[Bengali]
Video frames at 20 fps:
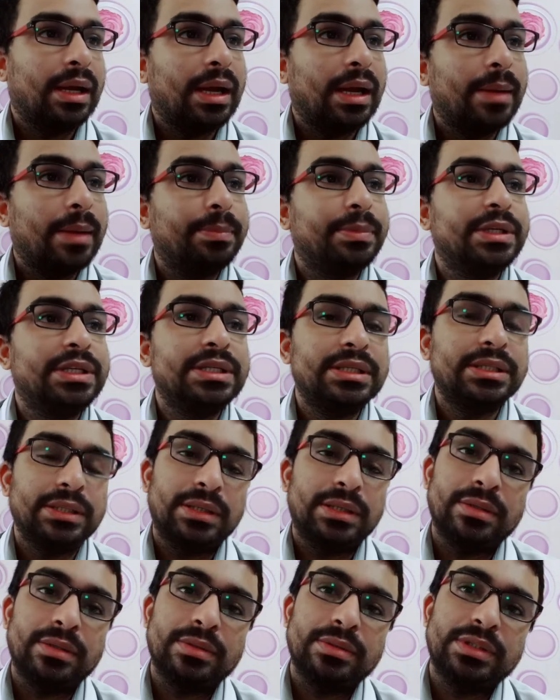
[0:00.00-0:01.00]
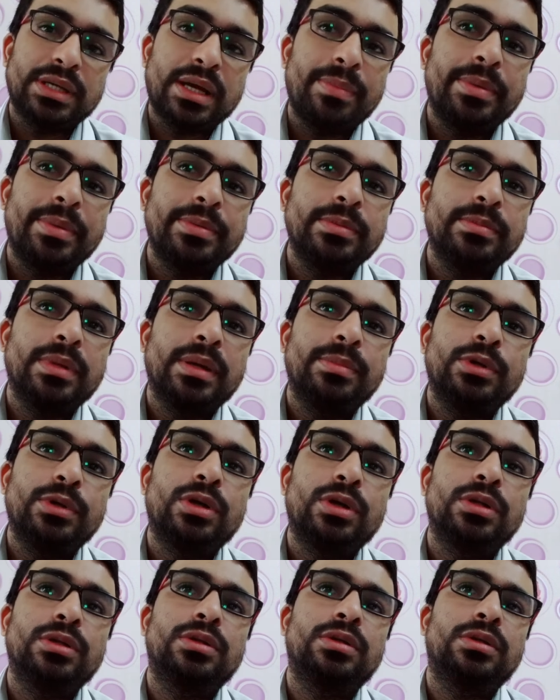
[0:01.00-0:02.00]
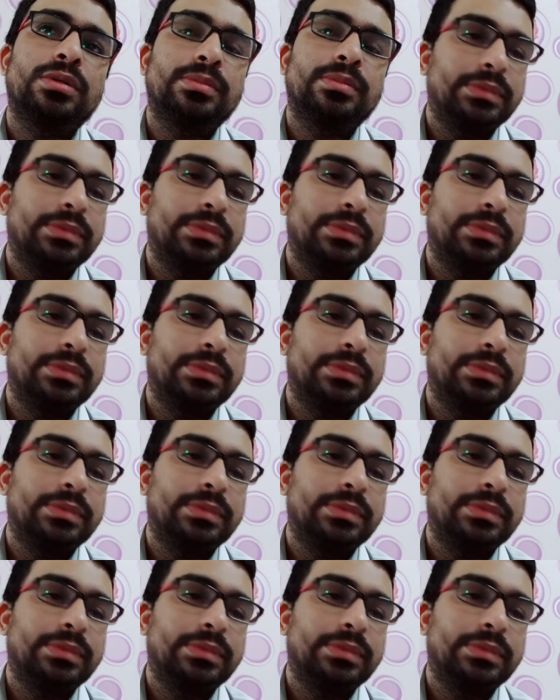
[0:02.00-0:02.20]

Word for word: আপনি স্বাভাবিকভাবে হয়তো